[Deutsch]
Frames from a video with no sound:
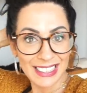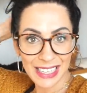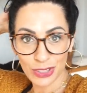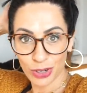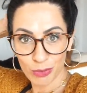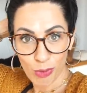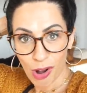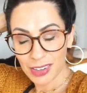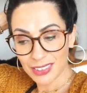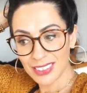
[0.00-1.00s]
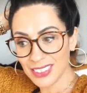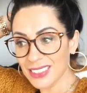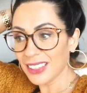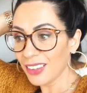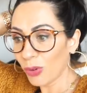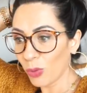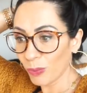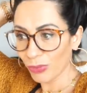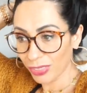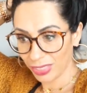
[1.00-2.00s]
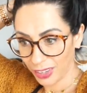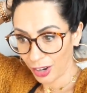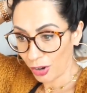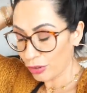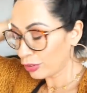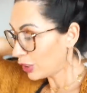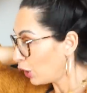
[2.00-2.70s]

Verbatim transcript: Seit heute Morgen dieses Ding hier oben drauf.